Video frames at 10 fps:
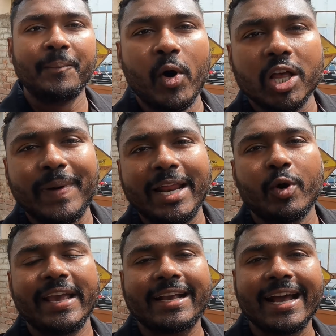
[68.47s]
बहुत भाई
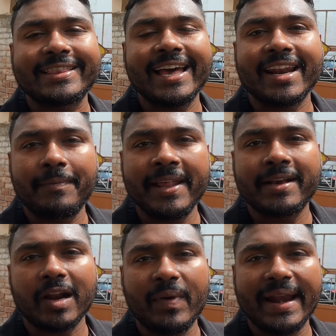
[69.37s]
लोग ये कहते हैं
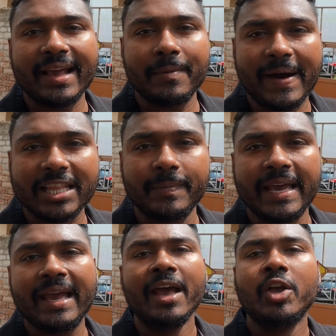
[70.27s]
रबड़िंग करवाने के बाद
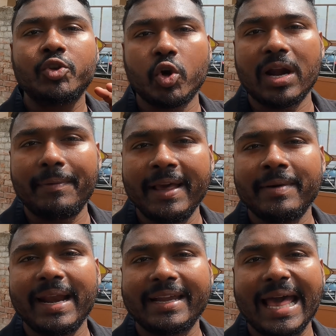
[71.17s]
में जो
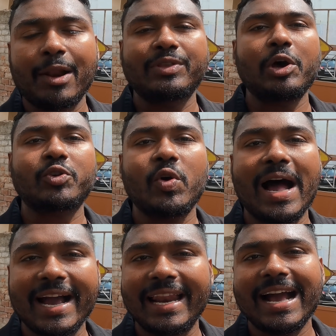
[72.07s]
रबड़िंग वाला टायर होता है उसको
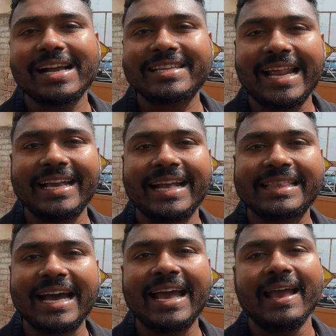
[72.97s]
आगे लगा के चलाया
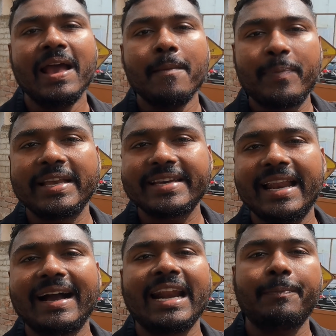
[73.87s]
जाता है पीछे
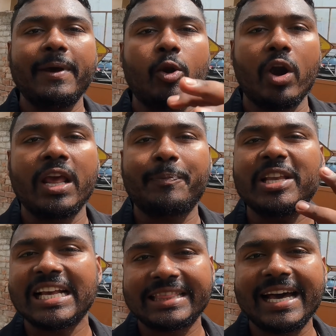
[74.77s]
लगाने पे लोडिंग
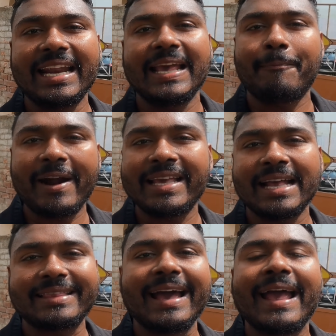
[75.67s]
पे चलता नहीं है पड़
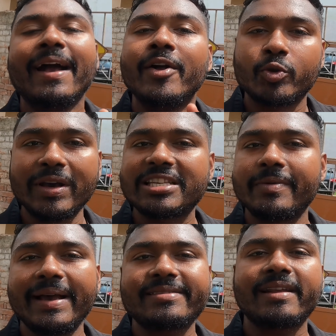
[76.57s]
जाता है तो
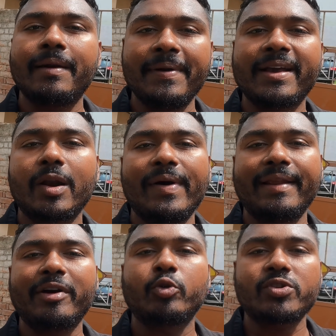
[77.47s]
इसी वजह से रबड़िंग
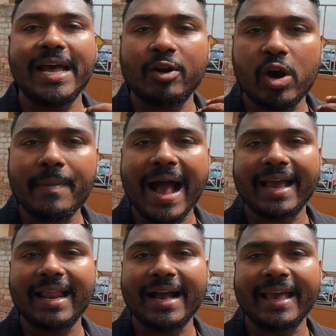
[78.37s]
करवाने के बाद उस टायर को हम
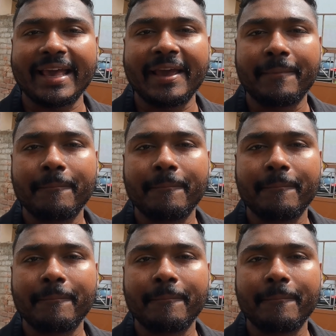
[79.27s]
आगे लगाएंगे